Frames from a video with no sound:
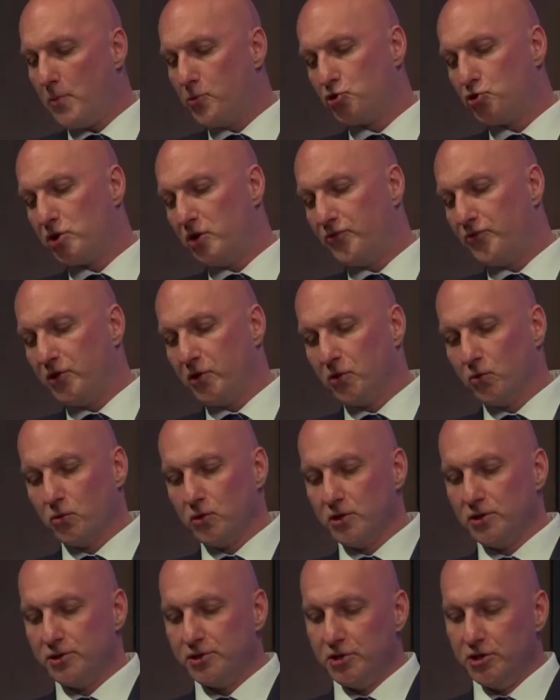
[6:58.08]
Beschäftigung
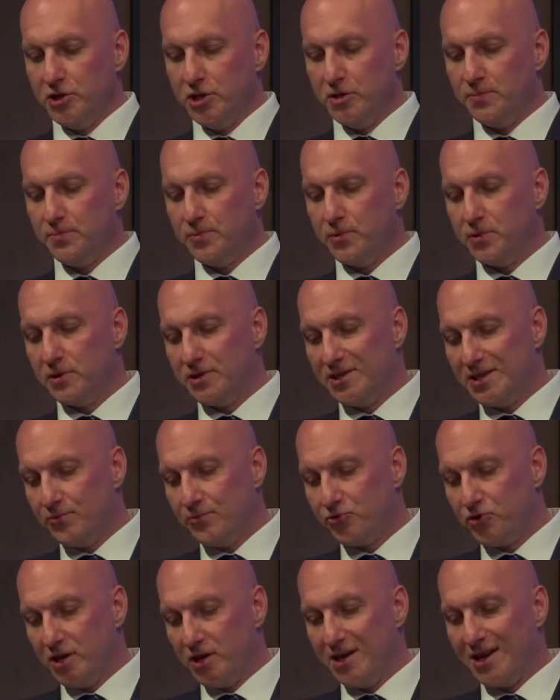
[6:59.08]
ist die nicht
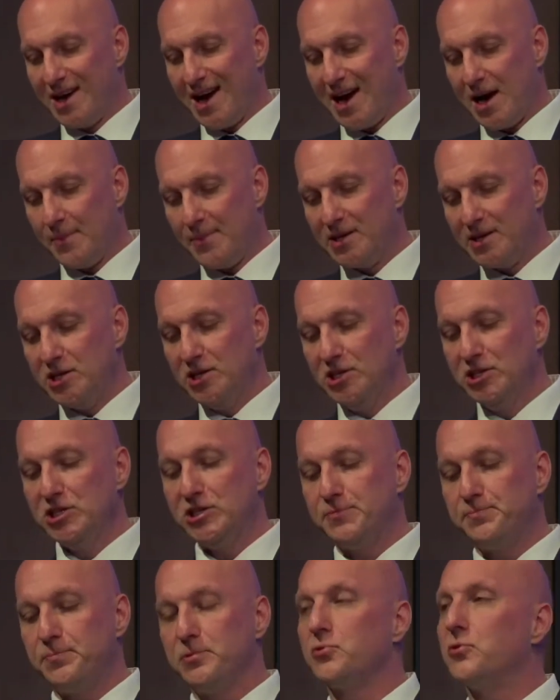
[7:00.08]
selbstständige Arbeit,
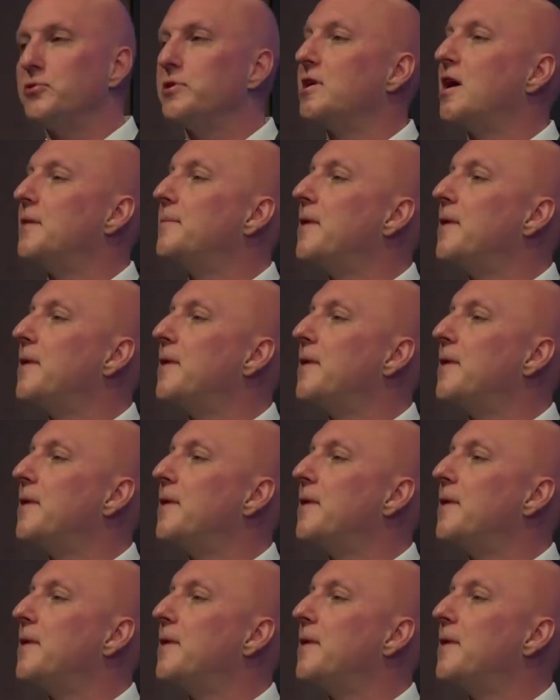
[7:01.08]
insbesondere in einem